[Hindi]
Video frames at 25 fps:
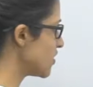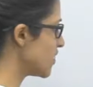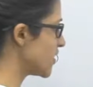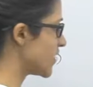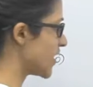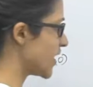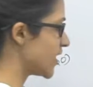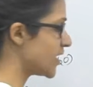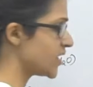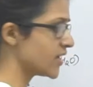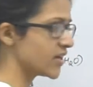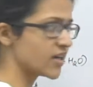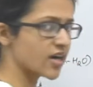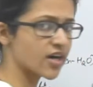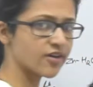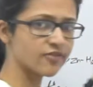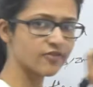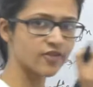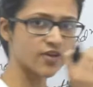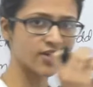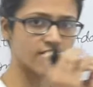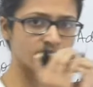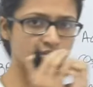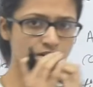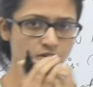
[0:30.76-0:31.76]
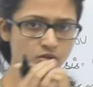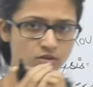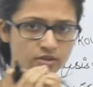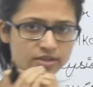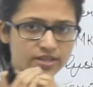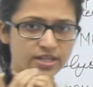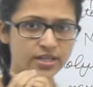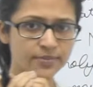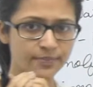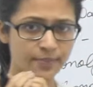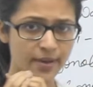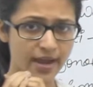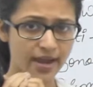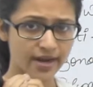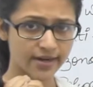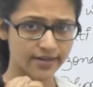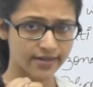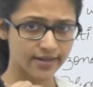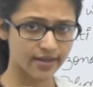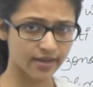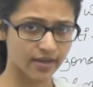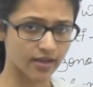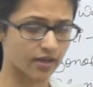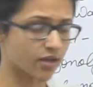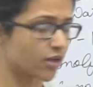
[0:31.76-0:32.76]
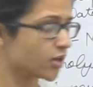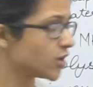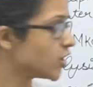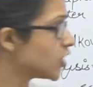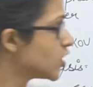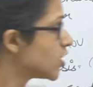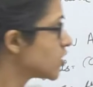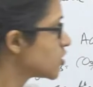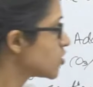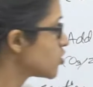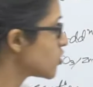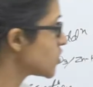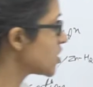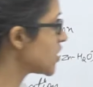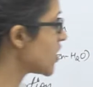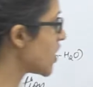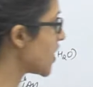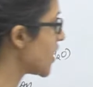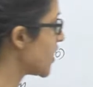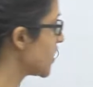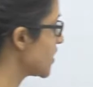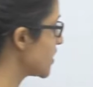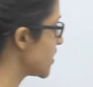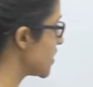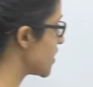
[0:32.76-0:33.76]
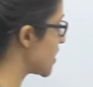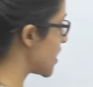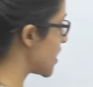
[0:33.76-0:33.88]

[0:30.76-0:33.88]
ऑलरेडी काफ़ी क्लोजली पैक्ड है तो क्या है कि